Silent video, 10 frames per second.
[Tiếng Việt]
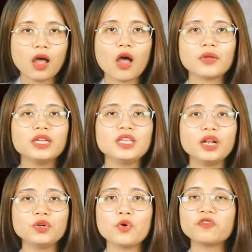Họ ít
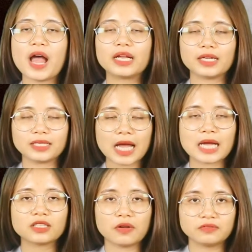nhất cũng phải
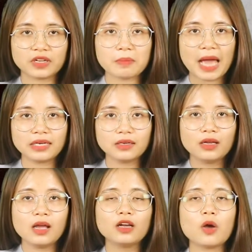ngang tầm với bạn,
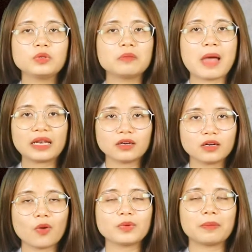không thì bạn
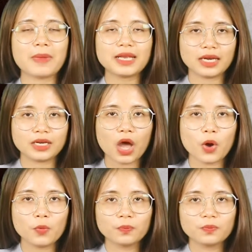không để mắt đến đâu.